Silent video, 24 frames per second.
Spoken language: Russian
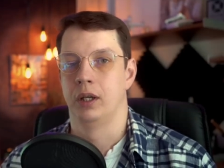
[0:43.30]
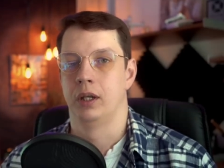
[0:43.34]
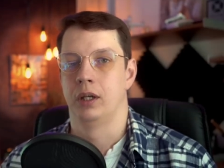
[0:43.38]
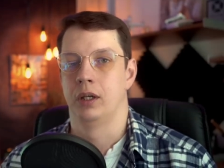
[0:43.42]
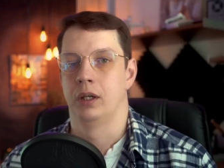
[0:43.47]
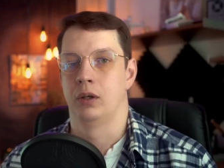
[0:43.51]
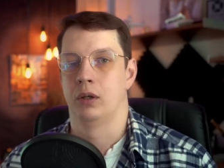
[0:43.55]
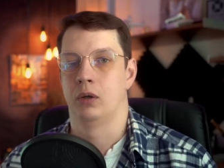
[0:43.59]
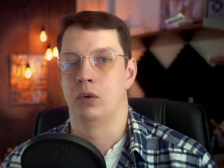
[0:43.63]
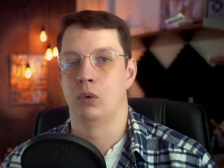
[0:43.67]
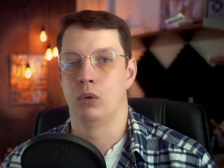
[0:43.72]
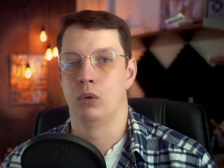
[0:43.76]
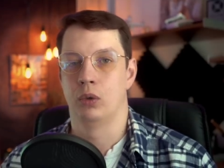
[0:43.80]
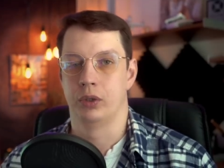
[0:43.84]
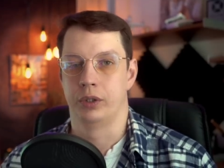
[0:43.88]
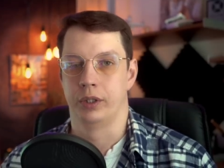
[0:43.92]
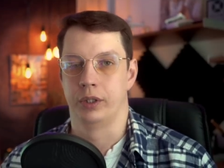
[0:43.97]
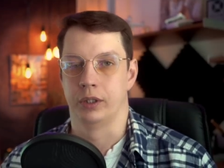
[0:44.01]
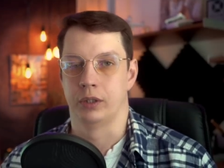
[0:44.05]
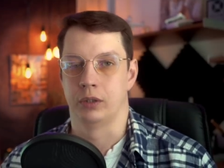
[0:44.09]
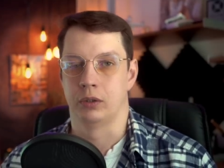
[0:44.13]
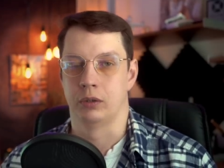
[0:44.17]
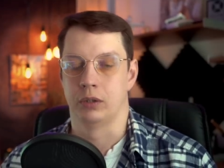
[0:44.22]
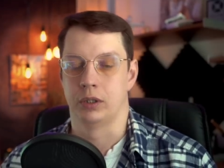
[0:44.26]
кода,
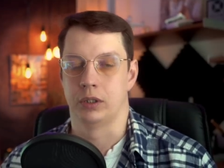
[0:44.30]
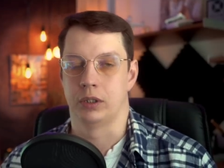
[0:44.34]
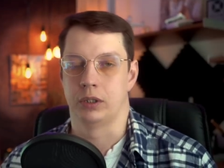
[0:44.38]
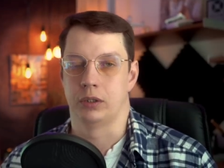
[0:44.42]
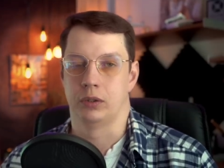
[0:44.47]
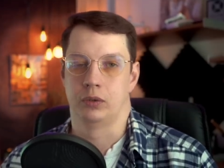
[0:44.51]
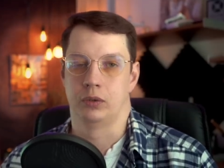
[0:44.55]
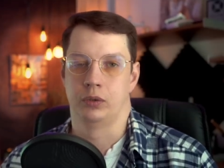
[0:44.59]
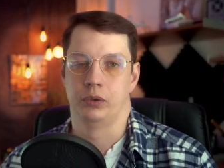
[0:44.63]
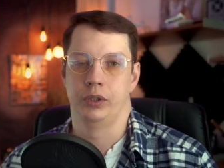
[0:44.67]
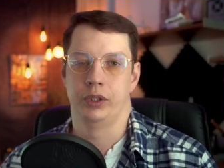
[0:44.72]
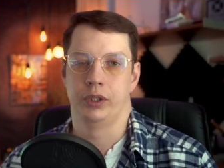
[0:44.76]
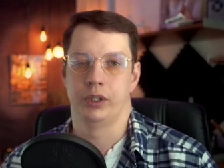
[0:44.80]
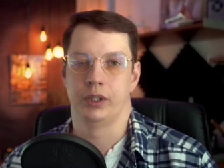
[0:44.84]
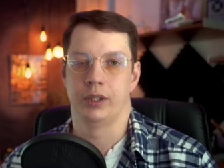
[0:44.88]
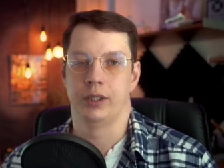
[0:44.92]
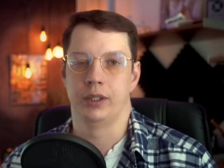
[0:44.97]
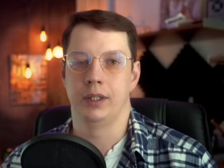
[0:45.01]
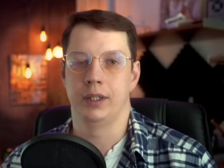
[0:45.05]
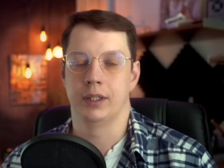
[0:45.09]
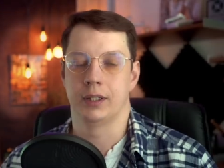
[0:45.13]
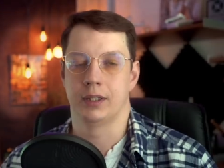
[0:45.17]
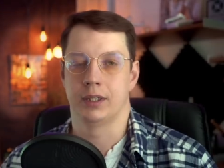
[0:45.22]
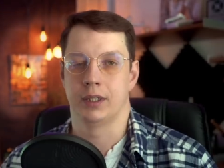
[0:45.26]
то есть у них
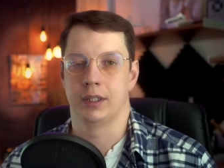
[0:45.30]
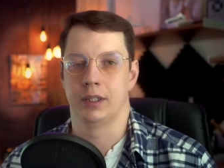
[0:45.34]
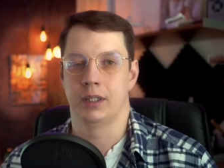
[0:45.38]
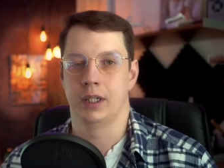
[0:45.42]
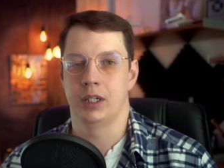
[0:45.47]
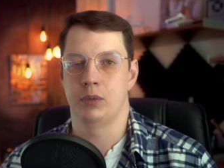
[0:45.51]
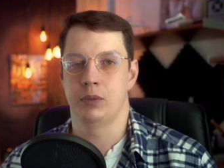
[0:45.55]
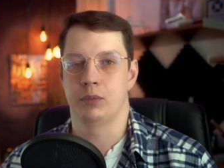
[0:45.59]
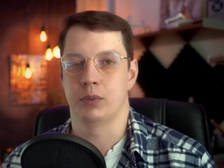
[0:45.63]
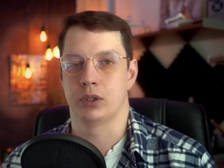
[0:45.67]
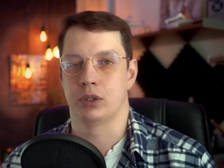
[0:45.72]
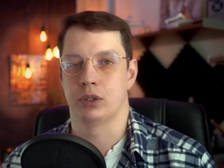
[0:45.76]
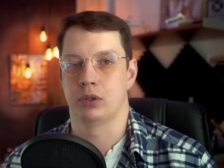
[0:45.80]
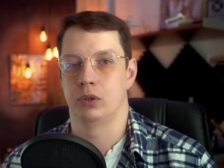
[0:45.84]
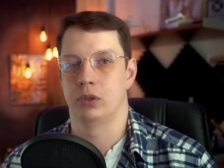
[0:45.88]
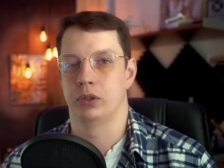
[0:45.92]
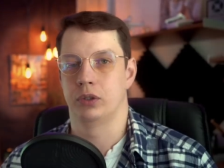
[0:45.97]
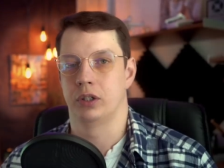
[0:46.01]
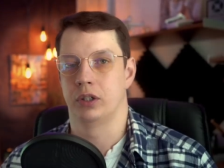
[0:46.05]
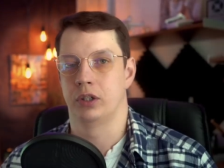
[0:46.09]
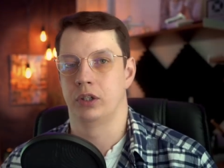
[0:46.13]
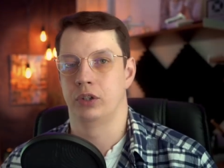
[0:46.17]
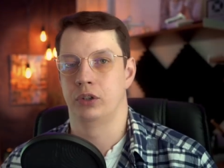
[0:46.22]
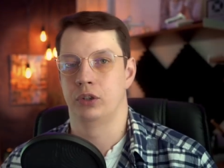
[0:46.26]
нет задач построить
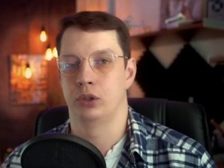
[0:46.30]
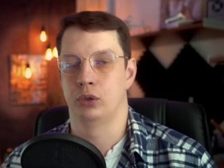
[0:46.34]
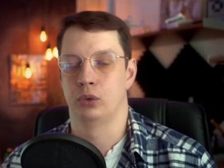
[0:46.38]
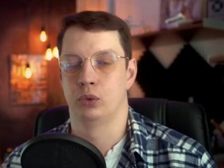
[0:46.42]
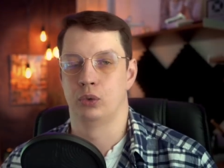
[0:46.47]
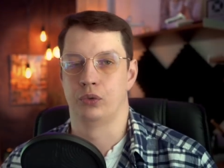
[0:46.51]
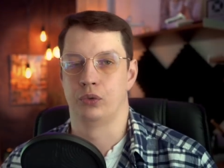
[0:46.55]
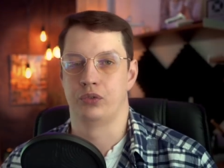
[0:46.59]
архитектуру